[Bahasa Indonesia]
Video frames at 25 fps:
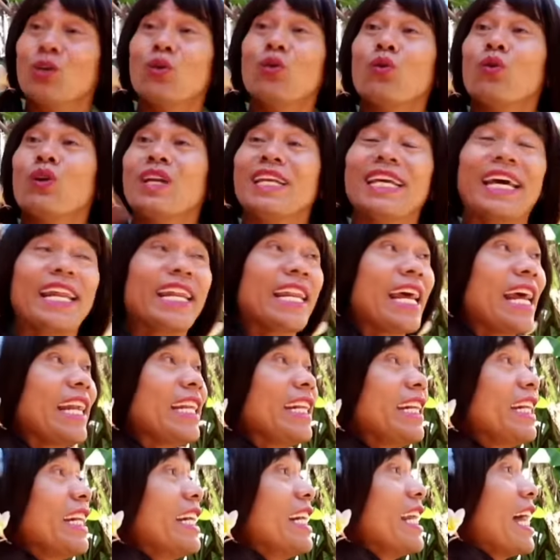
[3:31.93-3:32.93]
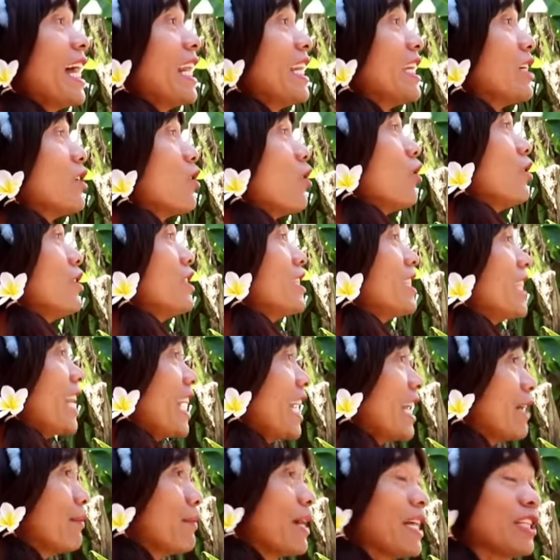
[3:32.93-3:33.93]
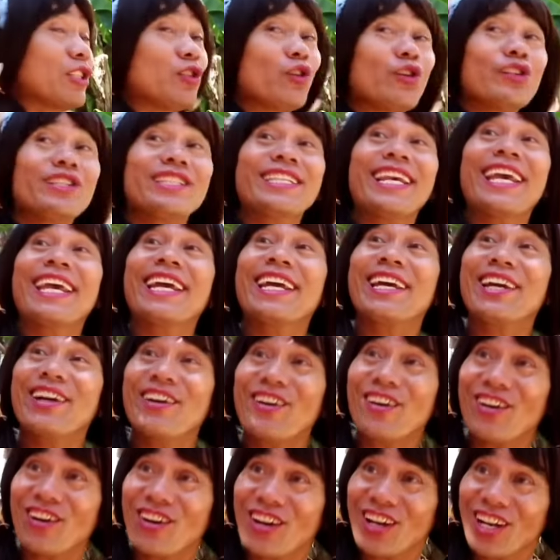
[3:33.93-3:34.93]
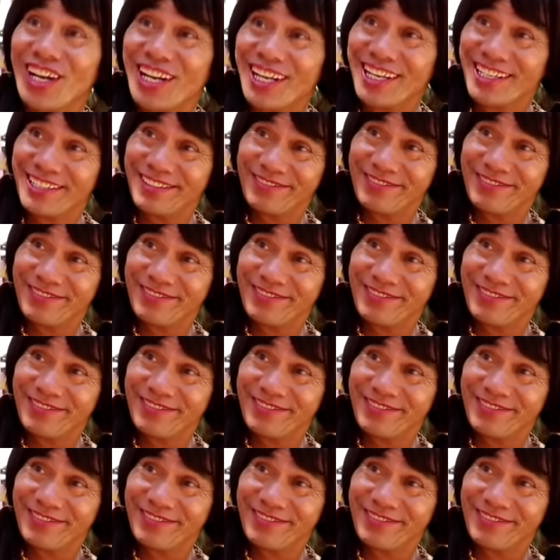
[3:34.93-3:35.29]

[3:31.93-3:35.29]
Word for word: ulian ada dari koncreng masuk senggol